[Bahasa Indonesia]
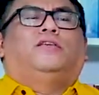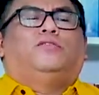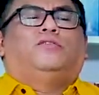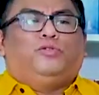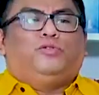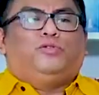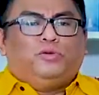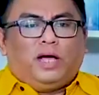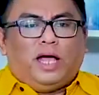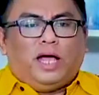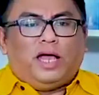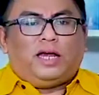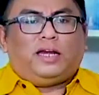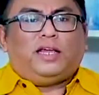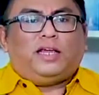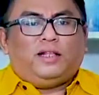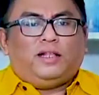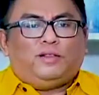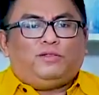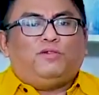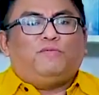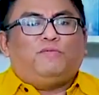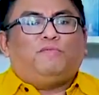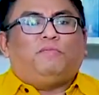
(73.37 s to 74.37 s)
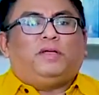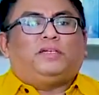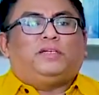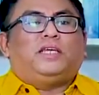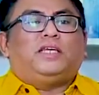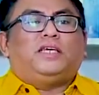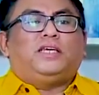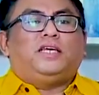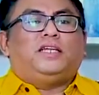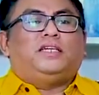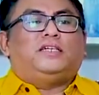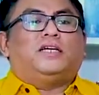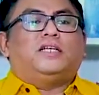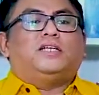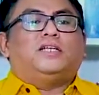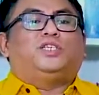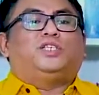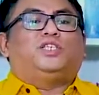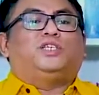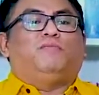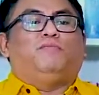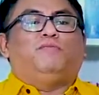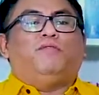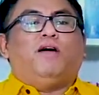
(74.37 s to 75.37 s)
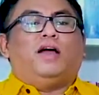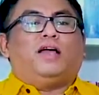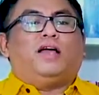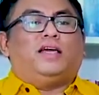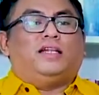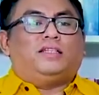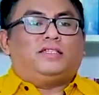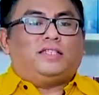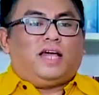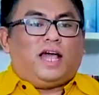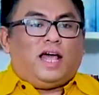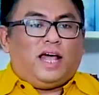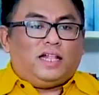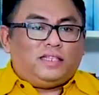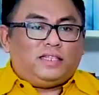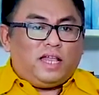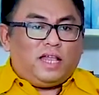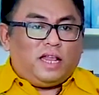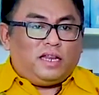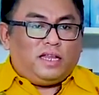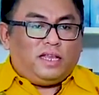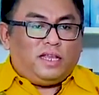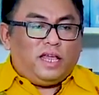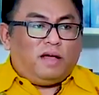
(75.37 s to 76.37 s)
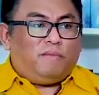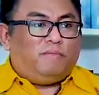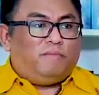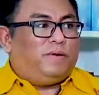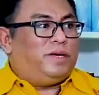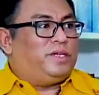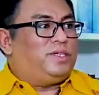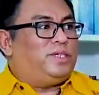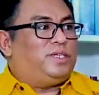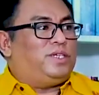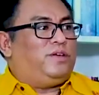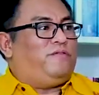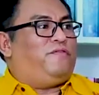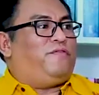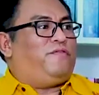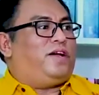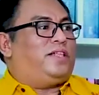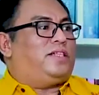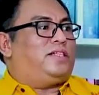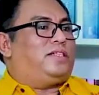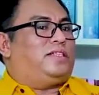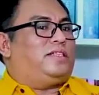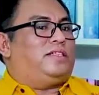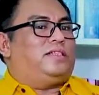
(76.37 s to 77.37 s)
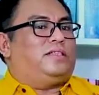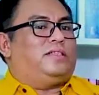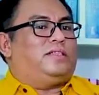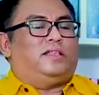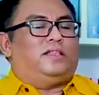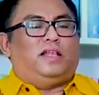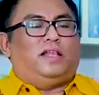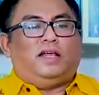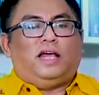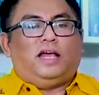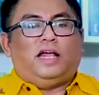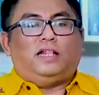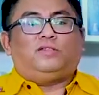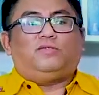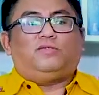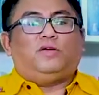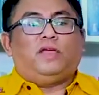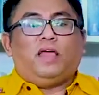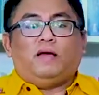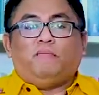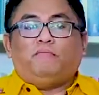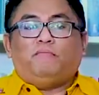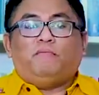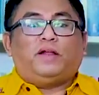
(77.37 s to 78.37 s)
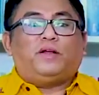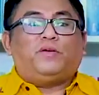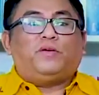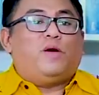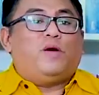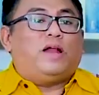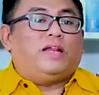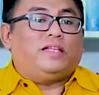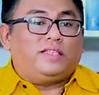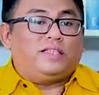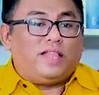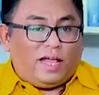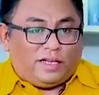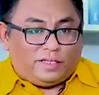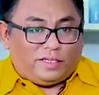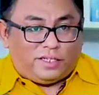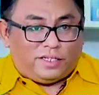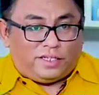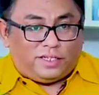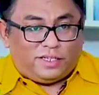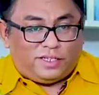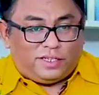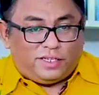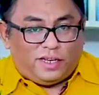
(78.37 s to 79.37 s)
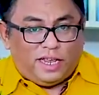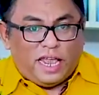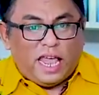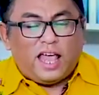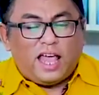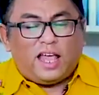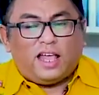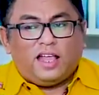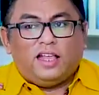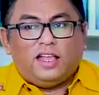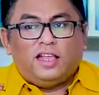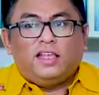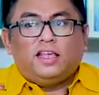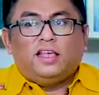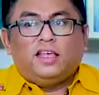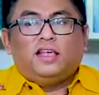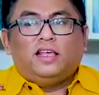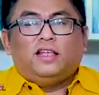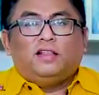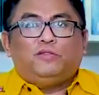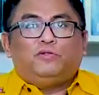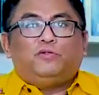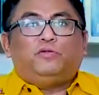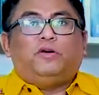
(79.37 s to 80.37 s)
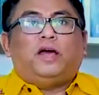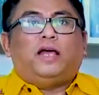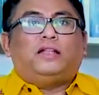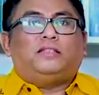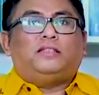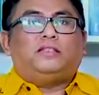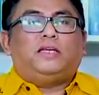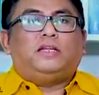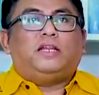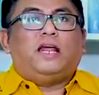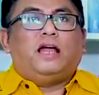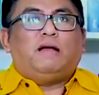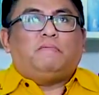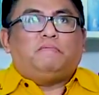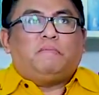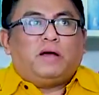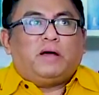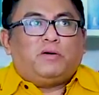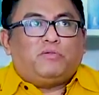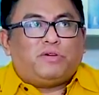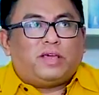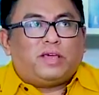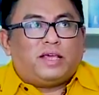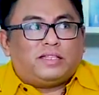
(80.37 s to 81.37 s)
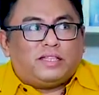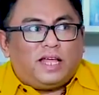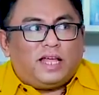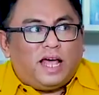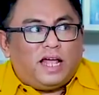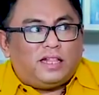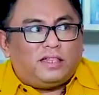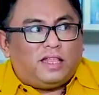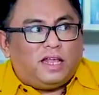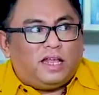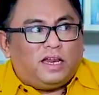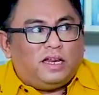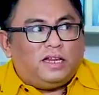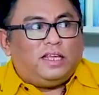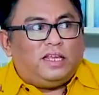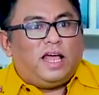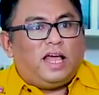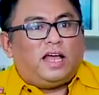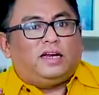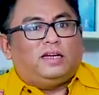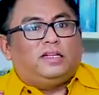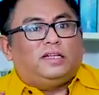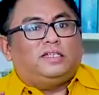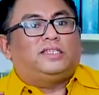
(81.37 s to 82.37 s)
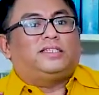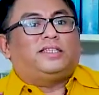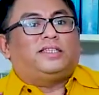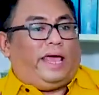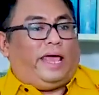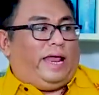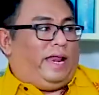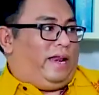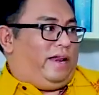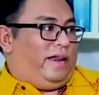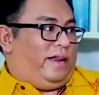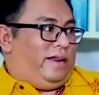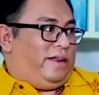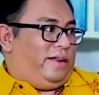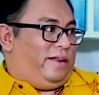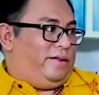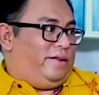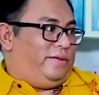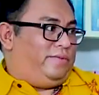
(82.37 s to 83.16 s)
Tuhan itu menginginkan sebuah ketaatan yang bersifat atau yang berkualitas. Ya, Tuhan tidak mau ketaatan yang distel